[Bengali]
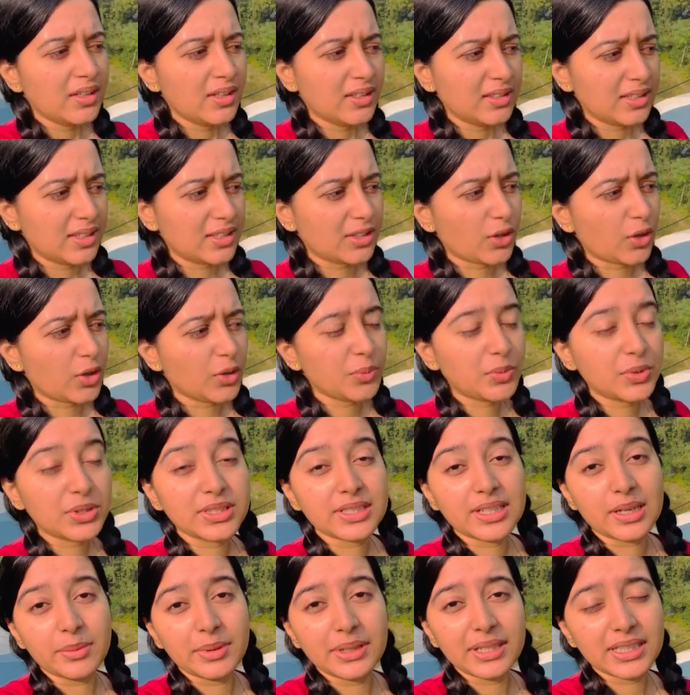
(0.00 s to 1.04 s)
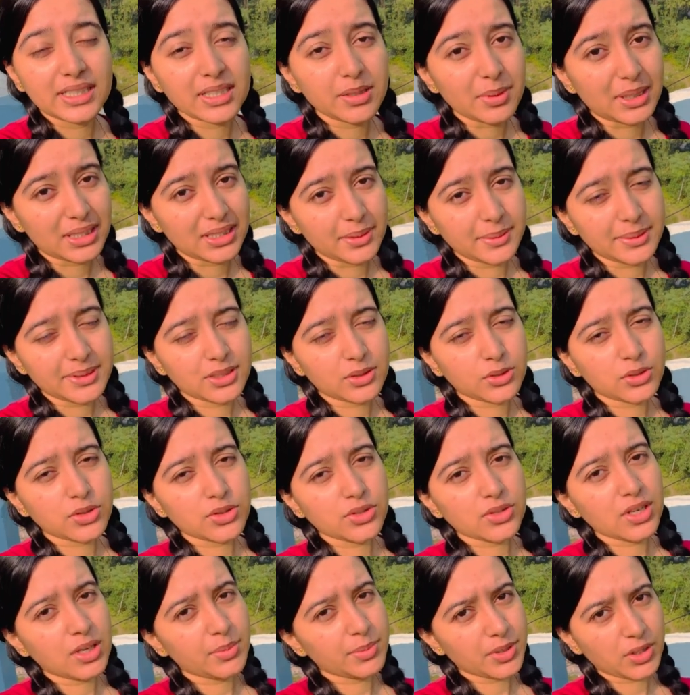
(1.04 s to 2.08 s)
দিয়ে তখন বলছে আমার নাকি মাথা ব্যথা
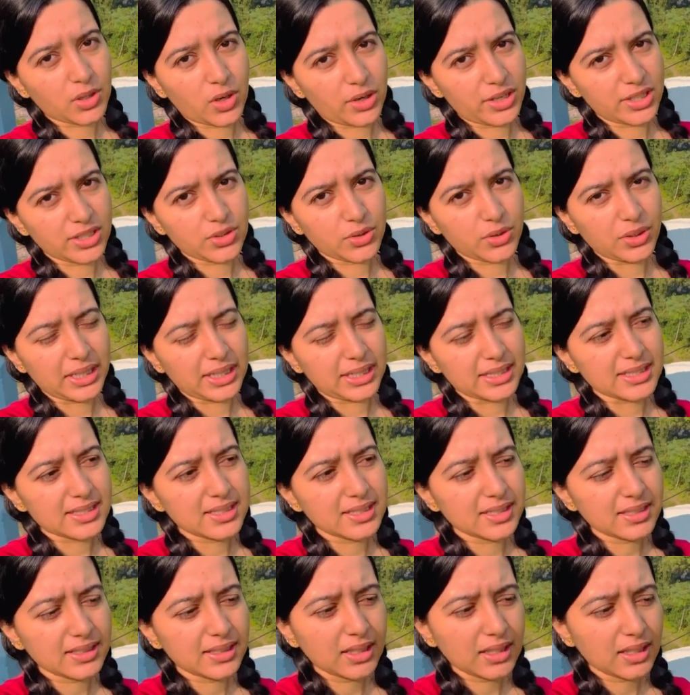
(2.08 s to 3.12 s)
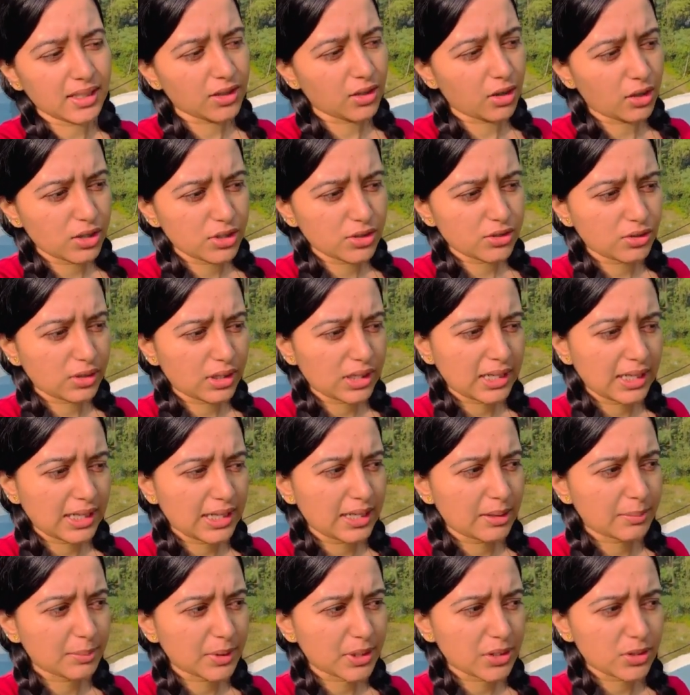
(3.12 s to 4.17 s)
করছিল আমি ঘরে চলে এসেছি দিয়ে ঘরে চলে
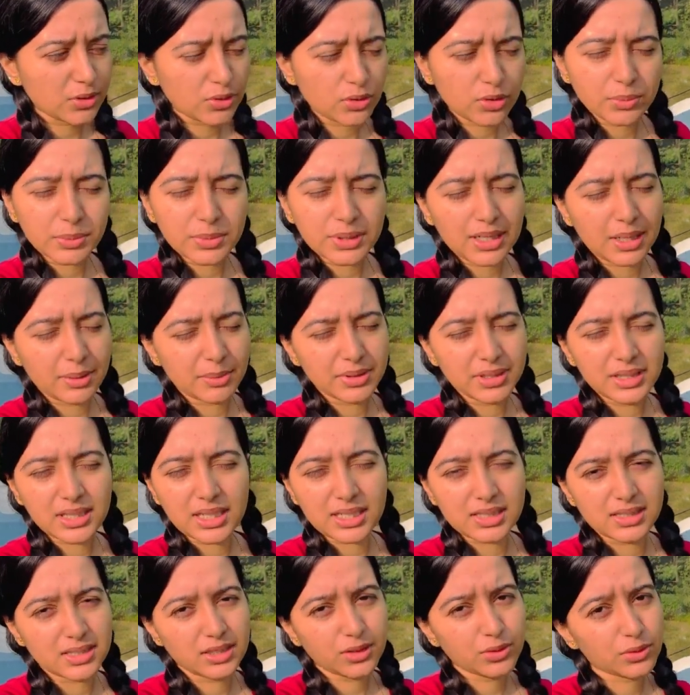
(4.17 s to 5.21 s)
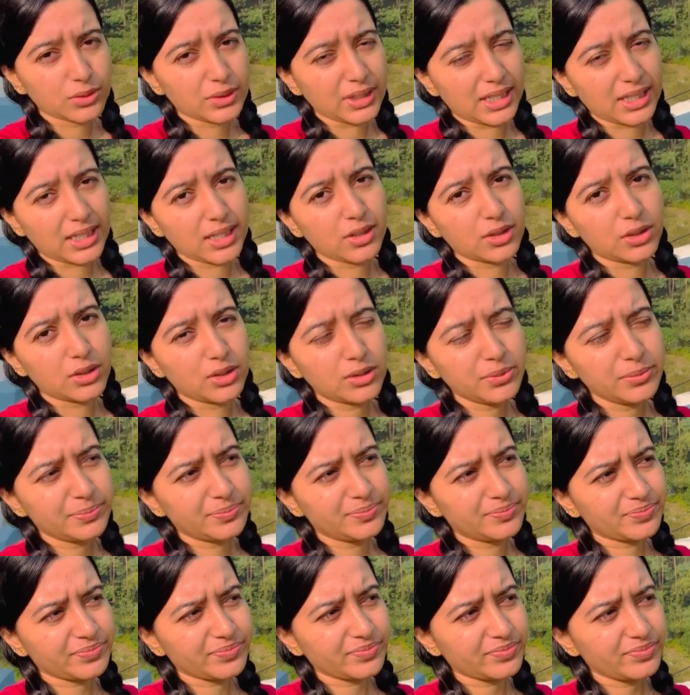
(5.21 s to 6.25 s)
এলাম কিছুক্ষণ মানে আমাদের আসতে একটু দেরি হলো
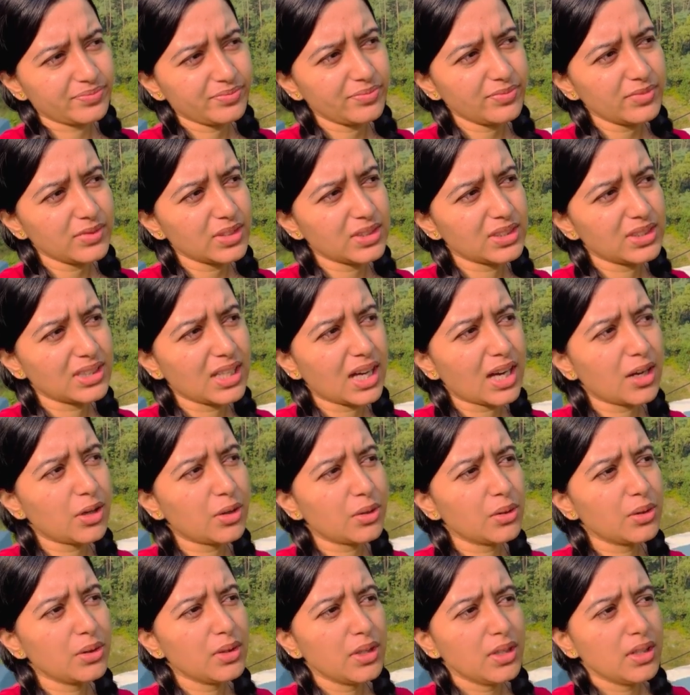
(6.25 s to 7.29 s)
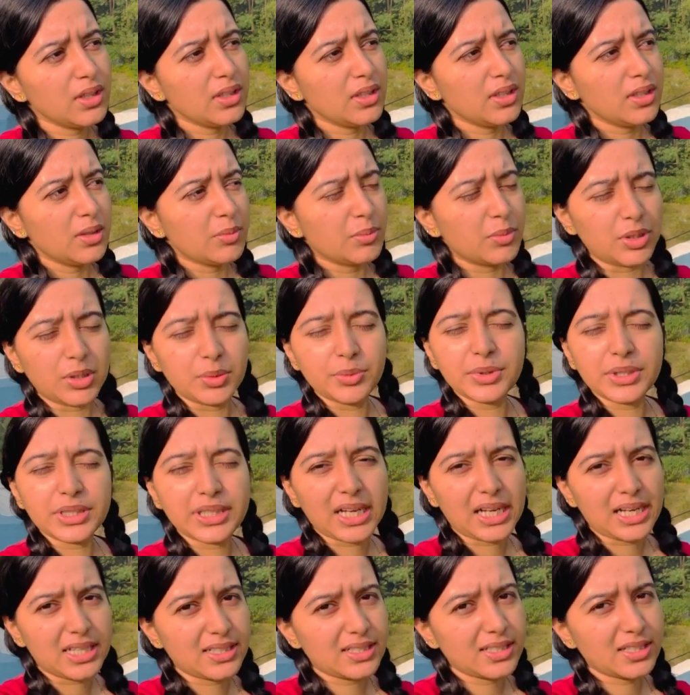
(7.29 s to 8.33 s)
তাও মোটামুটি
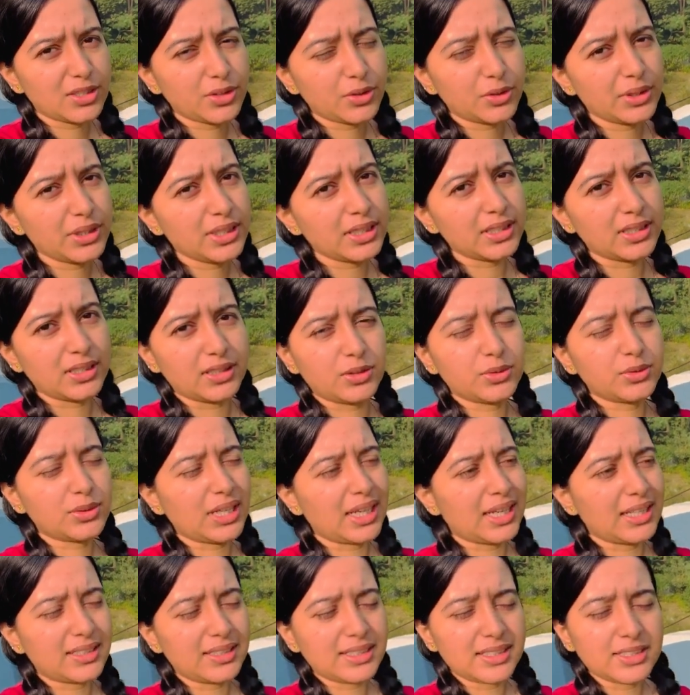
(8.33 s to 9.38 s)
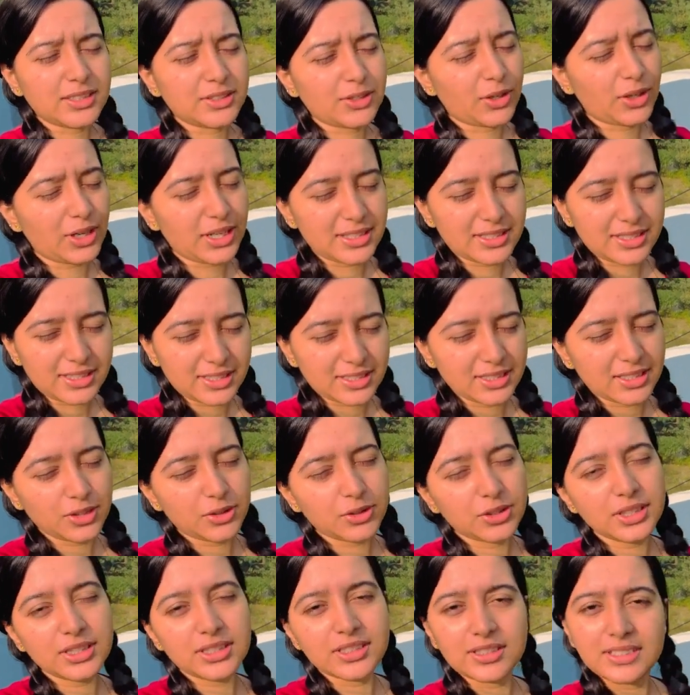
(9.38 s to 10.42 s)
কাজ টাজ করে একটু তাড়াতাড়ি করার চেষ্টা
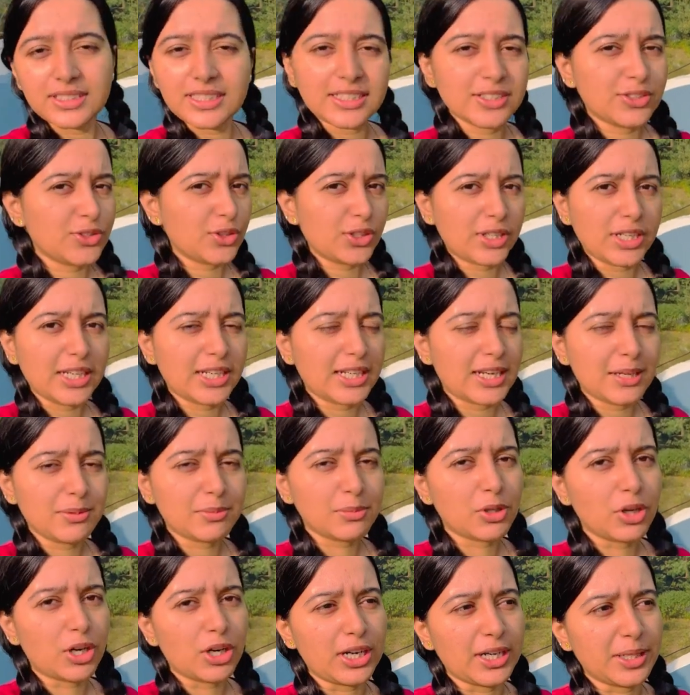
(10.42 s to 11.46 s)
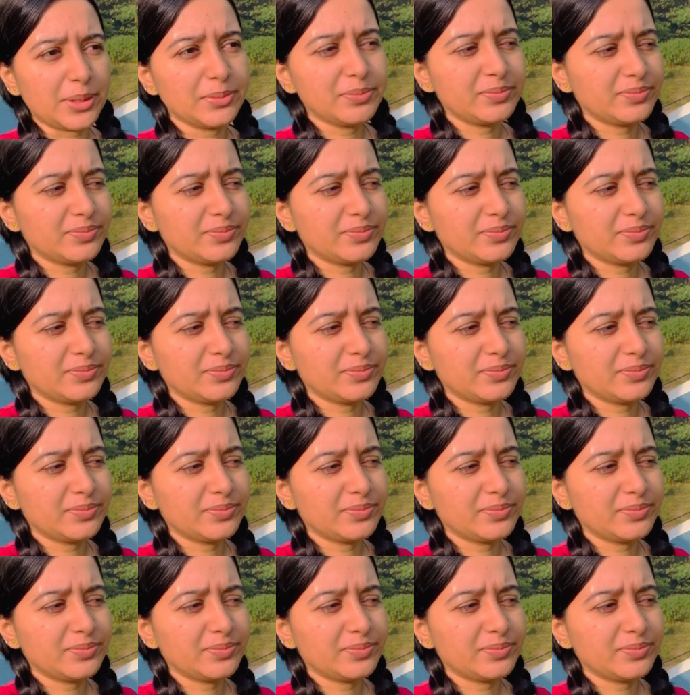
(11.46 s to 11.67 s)
করে দিয়ে চলে এলাম ঘরে